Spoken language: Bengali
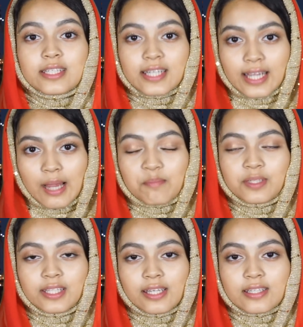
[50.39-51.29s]
যে আপনি
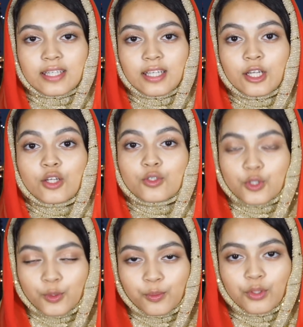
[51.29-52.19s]
দেশে
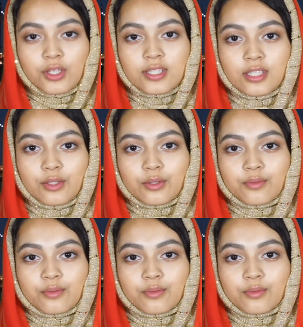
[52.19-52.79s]
সুপ্রতিষ্ঠিত